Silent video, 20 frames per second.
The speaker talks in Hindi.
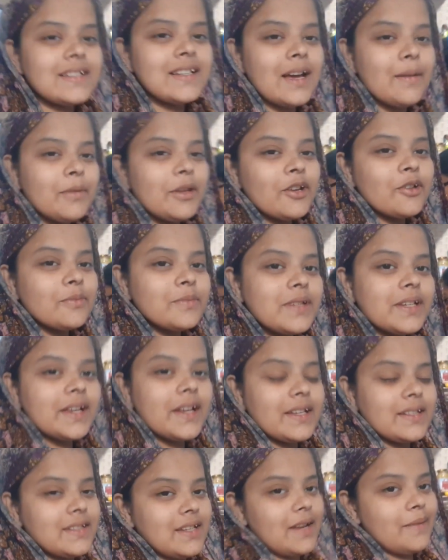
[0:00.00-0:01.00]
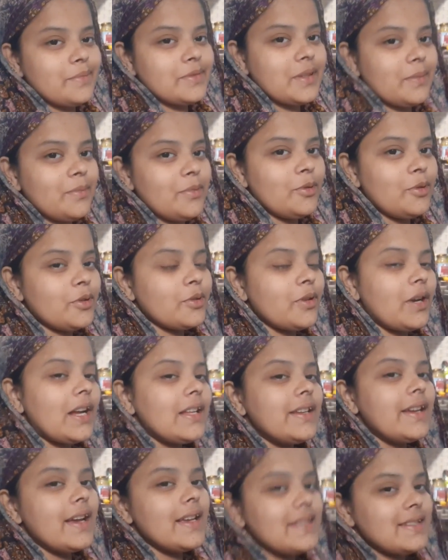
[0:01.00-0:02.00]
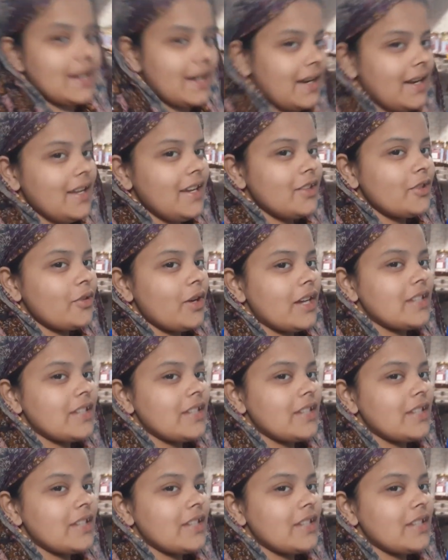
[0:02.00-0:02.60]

असलम जी कैसे आप सब लोग तो आज है संडे तो